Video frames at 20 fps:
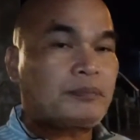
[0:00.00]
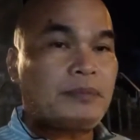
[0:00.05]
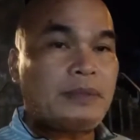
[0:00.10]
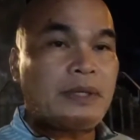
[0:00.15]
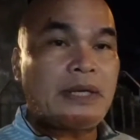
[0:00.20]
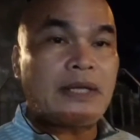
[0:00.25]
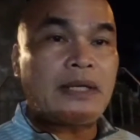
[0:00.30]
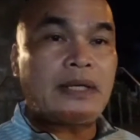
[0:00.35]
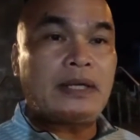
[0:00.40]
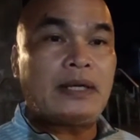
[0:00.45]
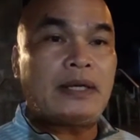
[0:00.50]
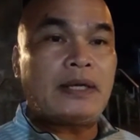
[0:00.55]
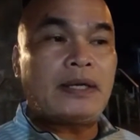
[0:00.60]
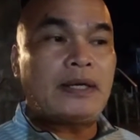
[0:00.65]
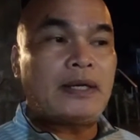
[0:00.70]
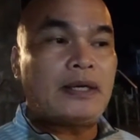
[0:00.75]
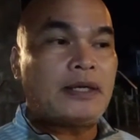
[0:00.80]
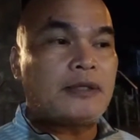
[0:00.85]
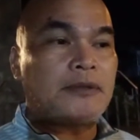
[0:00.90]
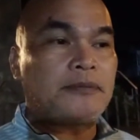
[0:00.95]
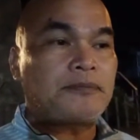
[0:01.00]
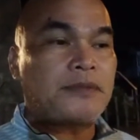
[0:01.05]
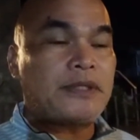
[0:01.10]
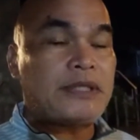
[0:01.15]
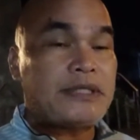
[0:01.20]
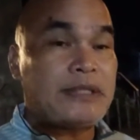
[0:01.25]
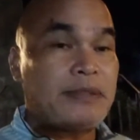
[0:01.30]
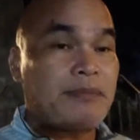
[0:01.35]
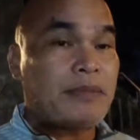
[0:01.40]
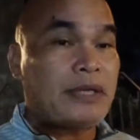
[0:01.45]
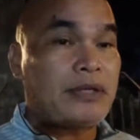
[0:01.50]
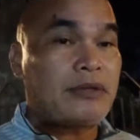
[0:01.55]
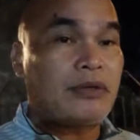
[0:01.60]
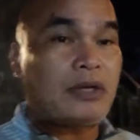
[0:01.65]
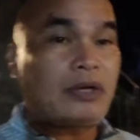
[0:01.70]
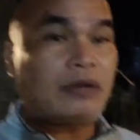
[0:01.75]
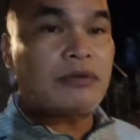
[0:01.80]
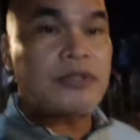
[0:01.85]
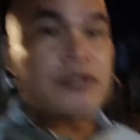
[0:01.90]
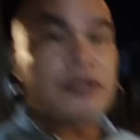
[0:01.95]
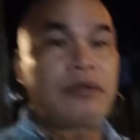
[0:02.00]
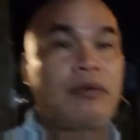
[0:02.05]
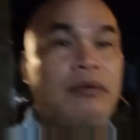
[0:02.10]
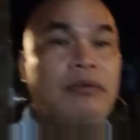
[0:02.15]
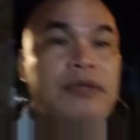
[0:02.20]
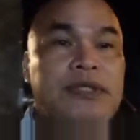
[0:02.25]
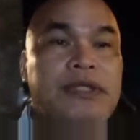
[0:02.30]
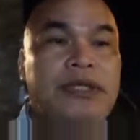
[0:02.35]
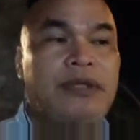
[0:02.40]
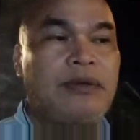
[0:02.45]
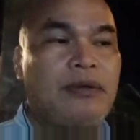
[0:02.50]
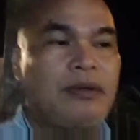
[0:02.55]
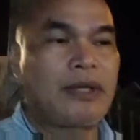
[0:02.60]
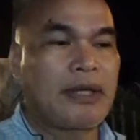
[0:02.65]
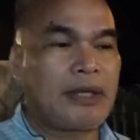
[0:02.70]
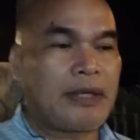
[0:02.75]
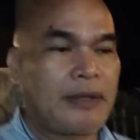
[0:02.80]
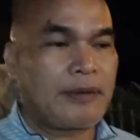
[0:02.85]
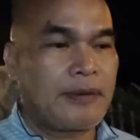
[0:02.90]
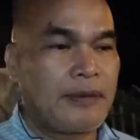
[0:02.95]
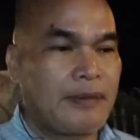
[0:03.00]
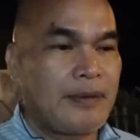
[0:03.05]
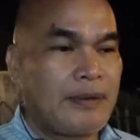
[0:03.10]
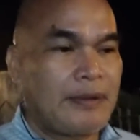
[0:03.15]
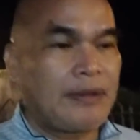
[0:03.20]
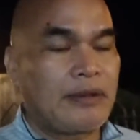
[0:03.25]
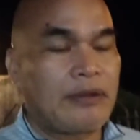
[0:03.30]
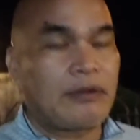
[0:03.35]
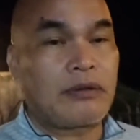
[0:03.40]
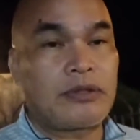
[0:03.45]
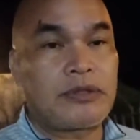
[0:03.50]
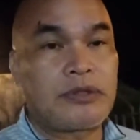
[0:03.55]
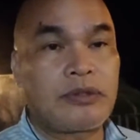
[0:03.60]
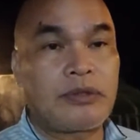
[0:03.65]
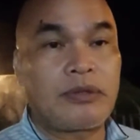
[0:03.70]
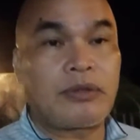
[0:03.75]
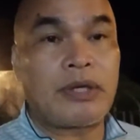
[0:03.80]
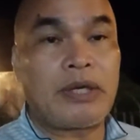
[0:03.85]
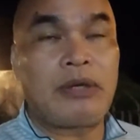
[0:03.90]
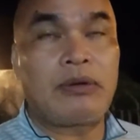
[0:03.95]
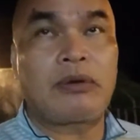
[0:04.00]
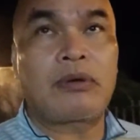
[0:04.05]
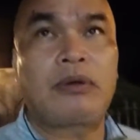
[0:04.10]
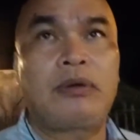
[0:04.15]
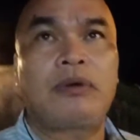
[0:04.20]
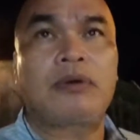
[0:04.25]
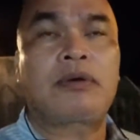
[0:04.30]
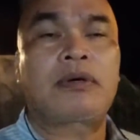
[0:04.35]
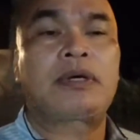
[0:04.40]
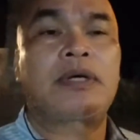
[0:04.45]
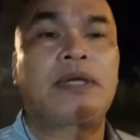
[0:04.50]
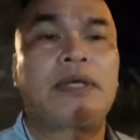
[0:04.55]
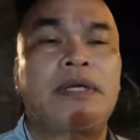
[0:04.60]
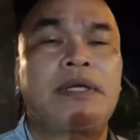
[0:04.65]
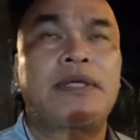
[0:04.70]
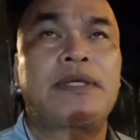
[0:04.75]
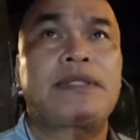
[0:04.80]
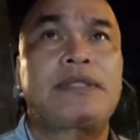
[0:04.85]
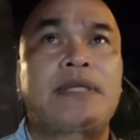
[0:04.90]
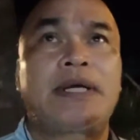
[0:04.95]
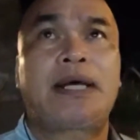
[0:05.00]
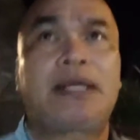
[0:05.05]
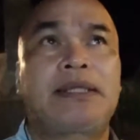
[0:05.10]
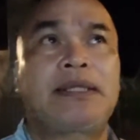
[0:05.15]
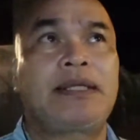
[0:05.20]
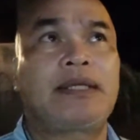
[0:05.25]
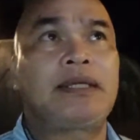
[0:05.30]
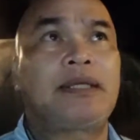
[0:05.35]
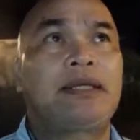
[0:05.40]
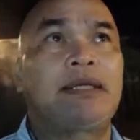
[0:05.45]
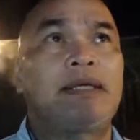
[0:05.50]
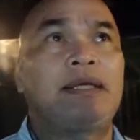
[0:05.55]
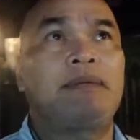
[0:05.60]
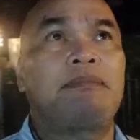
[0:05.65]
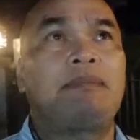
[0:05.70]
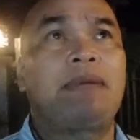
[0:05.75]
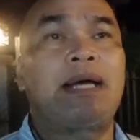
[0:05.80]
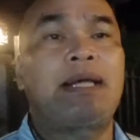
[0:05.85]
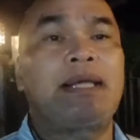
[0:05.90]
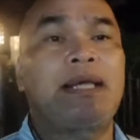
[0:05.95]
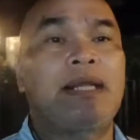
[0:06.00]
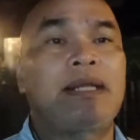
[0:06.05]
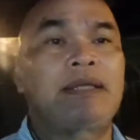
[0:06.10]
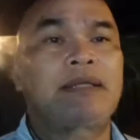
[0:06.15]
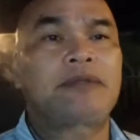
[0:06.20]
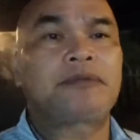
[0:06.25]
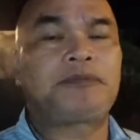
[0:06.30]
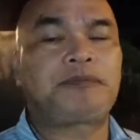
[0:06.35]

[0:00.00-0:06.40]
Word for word: pinag-isipan uh, nyo ng gusto kung sino ang gusto nyong iluklok sa ating uh, bayan